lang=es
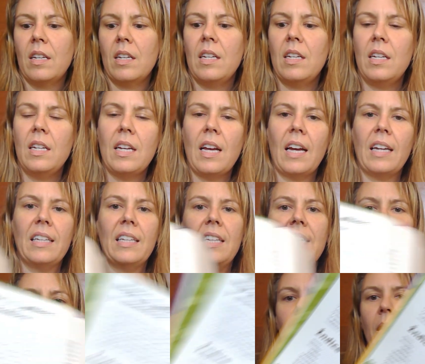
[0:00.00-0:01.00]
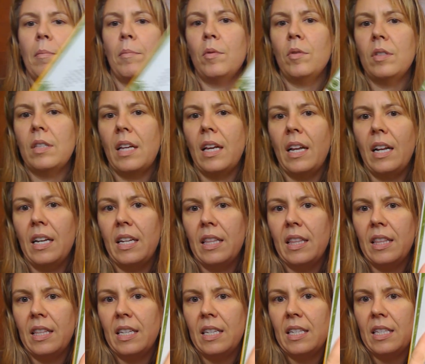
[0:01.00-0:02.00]
Y aquí tenemos el
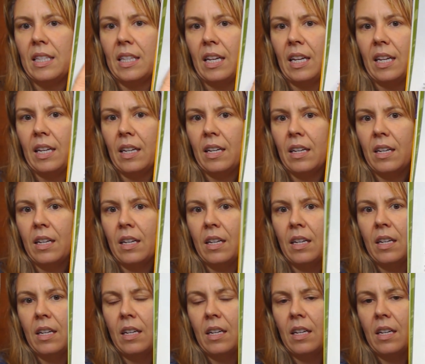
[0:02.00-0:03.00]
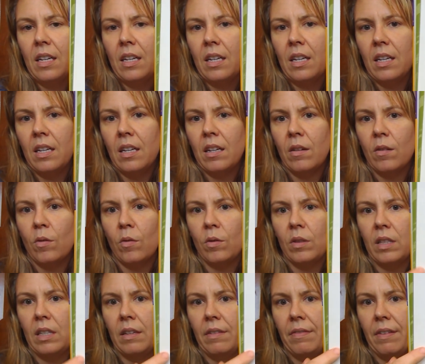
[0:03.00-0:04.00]
índice
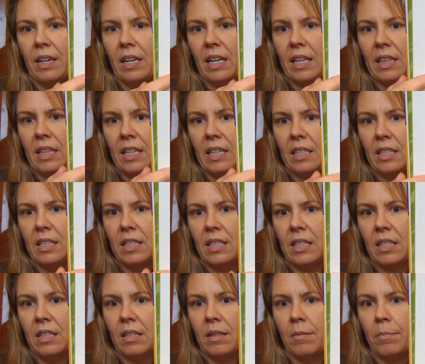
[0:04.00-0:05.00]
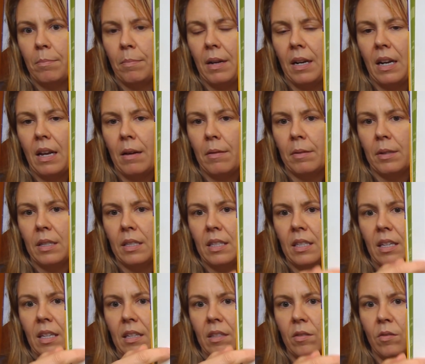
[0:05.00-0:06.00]
con diferentes
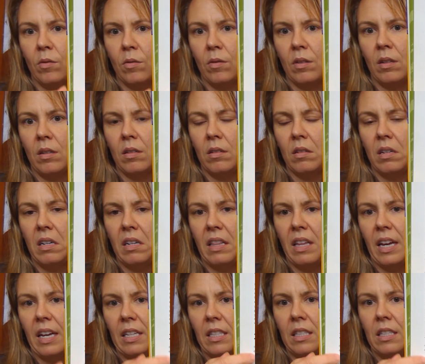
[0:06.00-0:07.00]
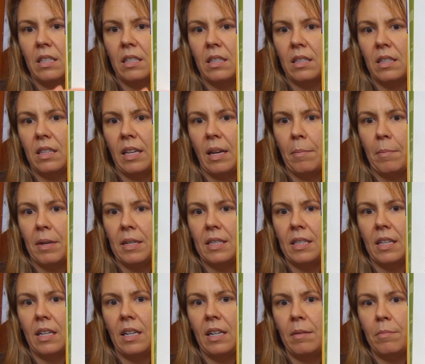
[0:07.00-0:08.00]
palabras que son ideas, temas
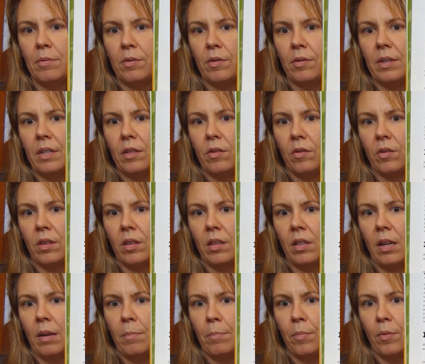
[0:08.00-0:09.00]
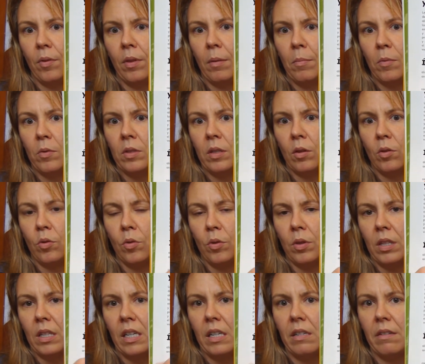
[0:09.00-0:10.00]
del libro y donde podemos
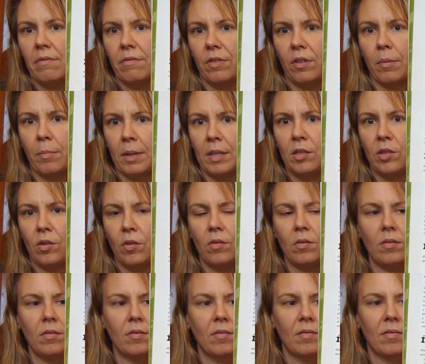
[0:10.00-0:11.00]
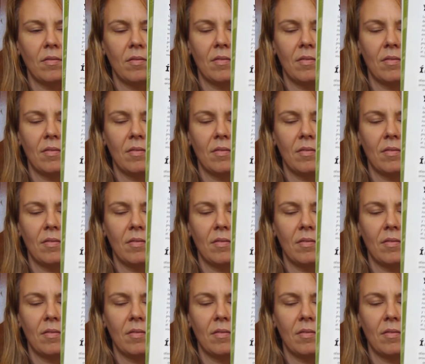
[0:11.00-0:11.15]
encontrar información.